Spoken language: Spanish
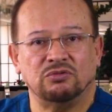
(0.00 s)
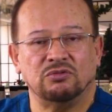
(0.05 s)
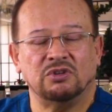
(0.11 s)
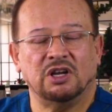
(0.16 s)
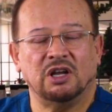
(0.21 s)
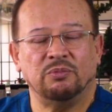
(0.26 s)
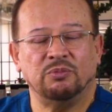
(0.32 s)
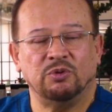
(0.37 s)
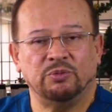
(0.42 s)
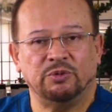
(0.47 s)
es
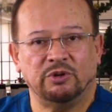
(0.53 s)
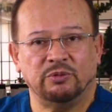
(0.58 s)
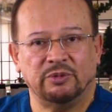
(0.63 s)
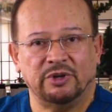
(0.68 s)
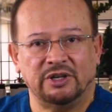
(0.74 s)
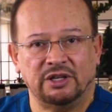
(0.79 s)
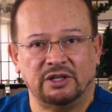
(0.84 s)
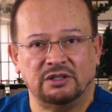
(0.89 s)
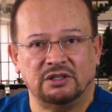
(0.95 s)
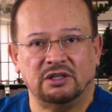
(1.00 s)
un cambio
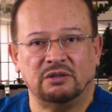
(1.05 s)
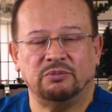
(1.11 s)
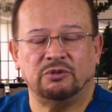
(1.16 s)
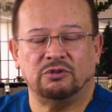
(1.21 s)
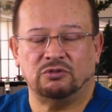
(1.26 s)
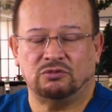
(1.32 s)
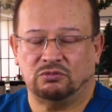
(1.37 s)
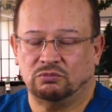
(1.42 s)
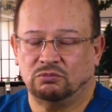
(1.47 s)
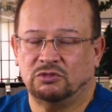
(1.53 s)
permanente,
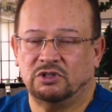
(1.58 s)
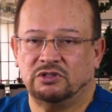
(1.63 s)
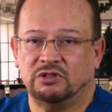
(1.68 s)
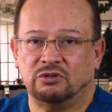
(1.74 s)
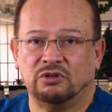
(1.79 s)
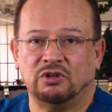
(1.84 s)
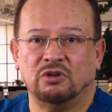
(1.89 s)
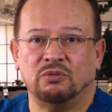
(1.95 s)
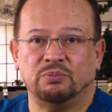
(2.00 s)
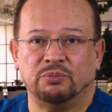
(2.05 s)
pero es una
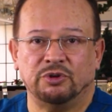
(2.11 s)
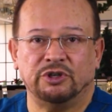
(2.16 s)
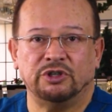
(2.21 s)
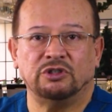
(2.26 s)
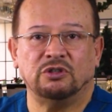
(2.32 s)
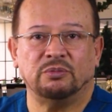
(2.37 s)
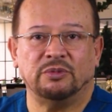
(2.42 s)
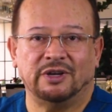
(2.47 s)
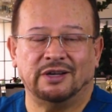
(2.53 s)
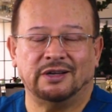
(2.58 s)
cirugía un
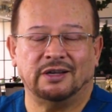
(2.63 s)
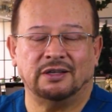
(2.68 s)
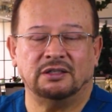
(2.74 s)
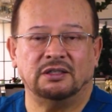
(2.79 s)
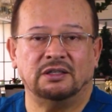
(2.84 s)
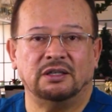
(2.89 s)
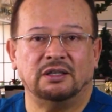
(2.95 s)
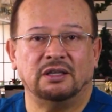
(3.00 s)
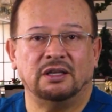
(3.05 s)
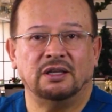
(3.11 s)
poquito más grande.